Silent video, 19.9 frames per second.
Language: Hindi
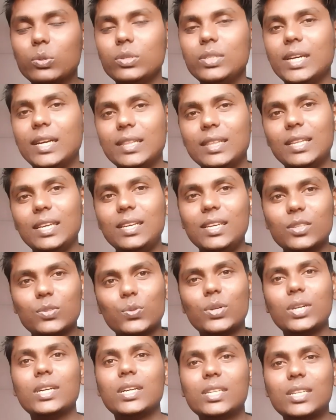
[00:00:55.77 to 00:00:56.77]
जानते ही हैं
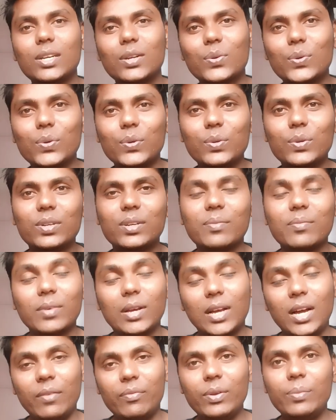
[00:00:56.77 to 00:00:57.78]
सूरज एक्टर को
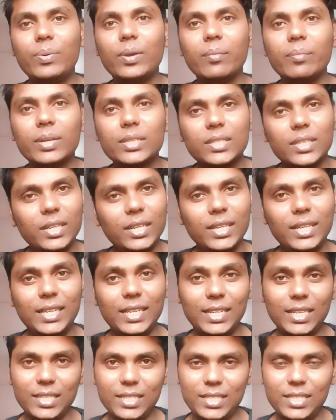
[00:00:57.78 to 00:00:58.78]
काफ़ी फेमस हैं
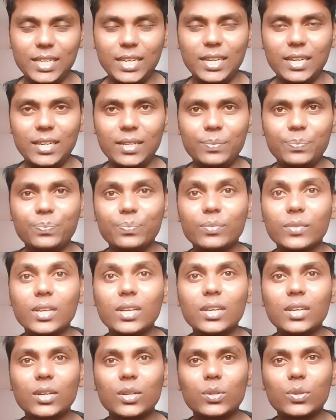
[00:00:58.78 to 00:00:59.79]
टिकी स्टार हैं
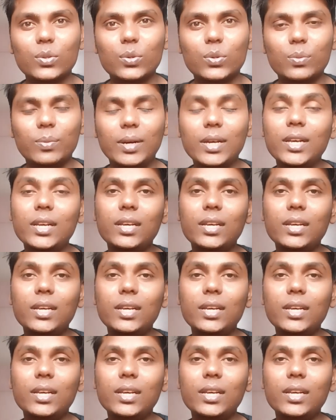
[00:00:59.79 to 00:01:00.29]
तो भाई